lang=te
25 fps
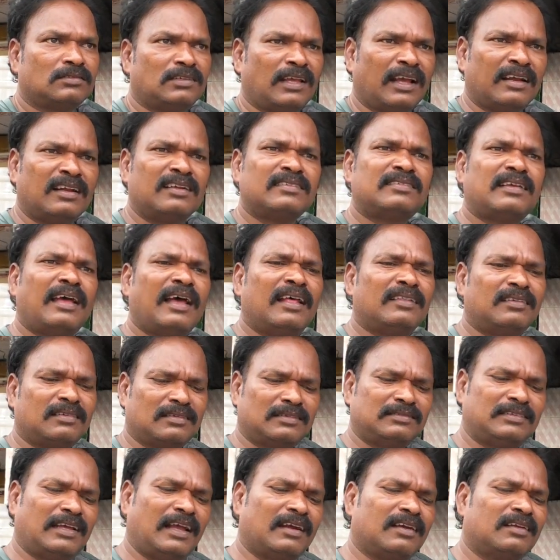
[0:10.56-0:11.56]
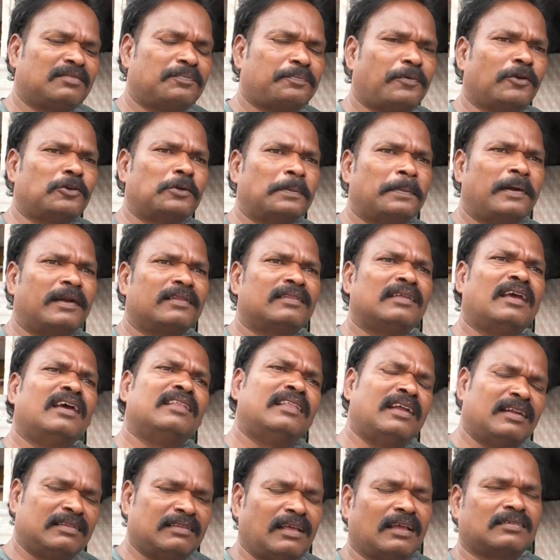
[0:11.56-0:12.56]
జగన్ సాధి జగన్ పెడితే
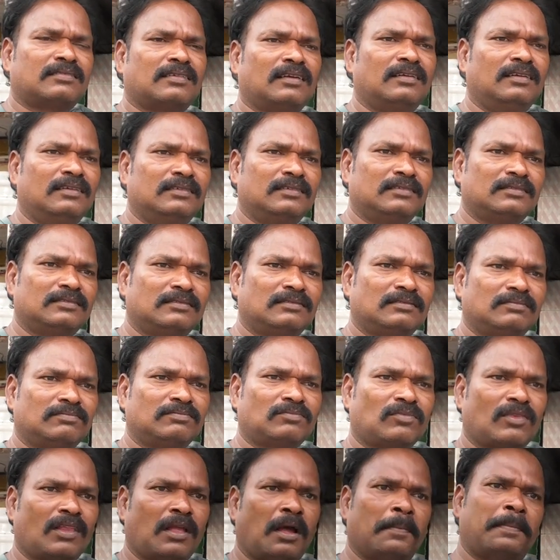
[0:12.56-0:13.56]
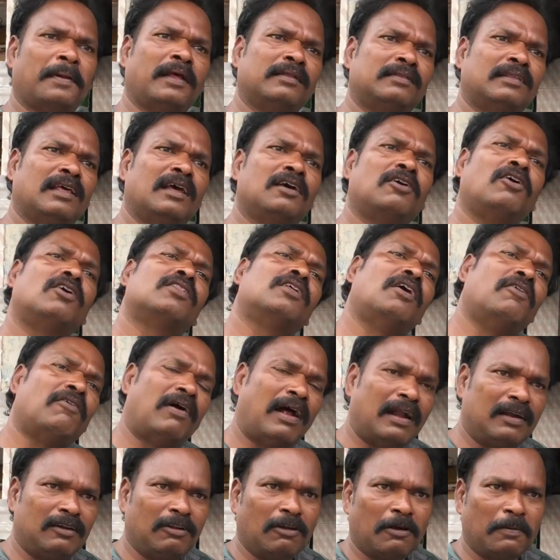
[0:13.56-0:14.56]
ఏదైనా తెస్తాడు ప్రత్యేక హోదా
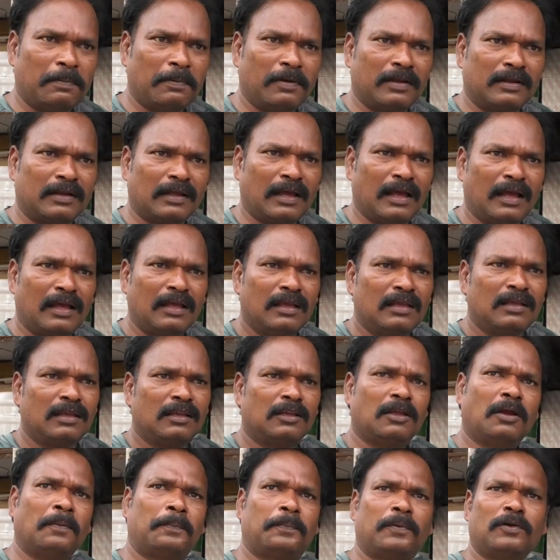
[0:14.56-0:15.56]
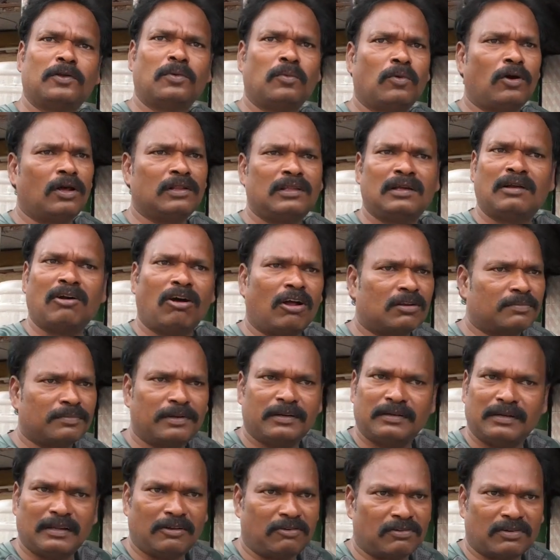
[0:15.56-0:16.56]
వాళ్ళు ఇవ్వకపోయినా ఎప్పుడు మోదీ
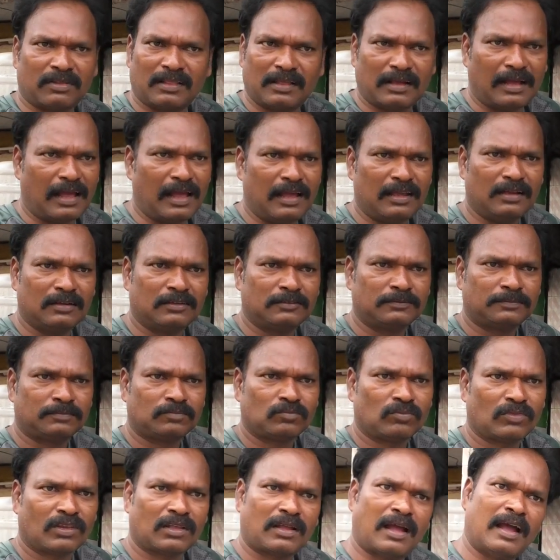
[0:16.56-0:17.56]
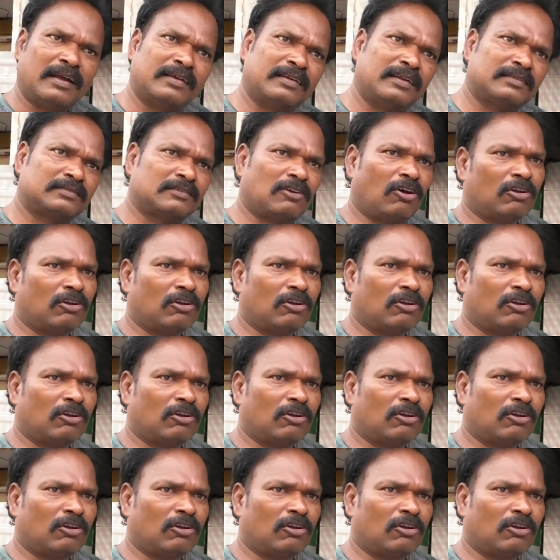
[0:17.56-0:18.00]
గవర్నమెంటే ఉండదుగా కాంగ్రెస్